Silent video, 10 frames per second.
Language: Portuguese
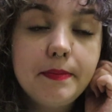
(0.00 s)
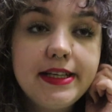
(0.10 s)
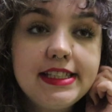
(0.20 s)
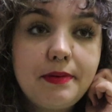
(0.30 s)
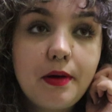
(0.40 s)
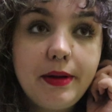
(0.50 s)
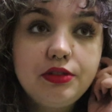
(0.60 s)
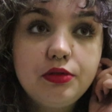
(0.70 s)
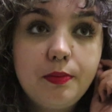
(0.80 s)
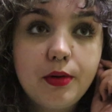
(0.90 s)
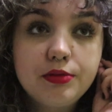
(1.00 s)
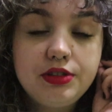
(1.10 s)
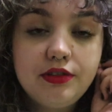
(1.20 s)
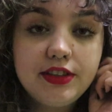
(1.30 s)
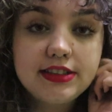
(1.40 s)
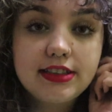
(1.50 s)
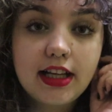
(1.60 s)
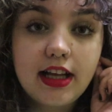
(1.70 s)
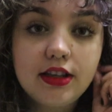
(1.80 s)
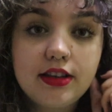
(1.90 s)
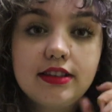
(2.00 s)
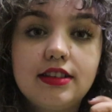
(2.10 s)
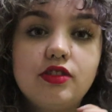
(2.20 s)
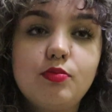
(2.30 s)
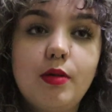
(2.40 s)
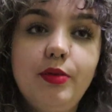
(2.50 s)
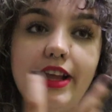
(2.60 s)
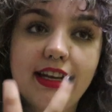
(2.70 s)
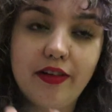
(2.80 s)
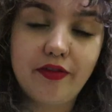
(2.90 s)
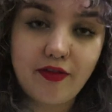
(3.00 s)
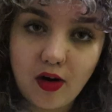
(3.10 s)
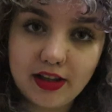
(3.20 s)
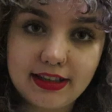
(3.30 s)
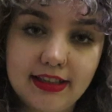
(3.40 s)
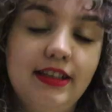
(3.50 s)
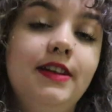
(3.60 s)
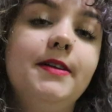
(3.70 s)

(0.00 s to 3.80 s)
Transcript: principalmente do ponto de vista de uma mulher devota,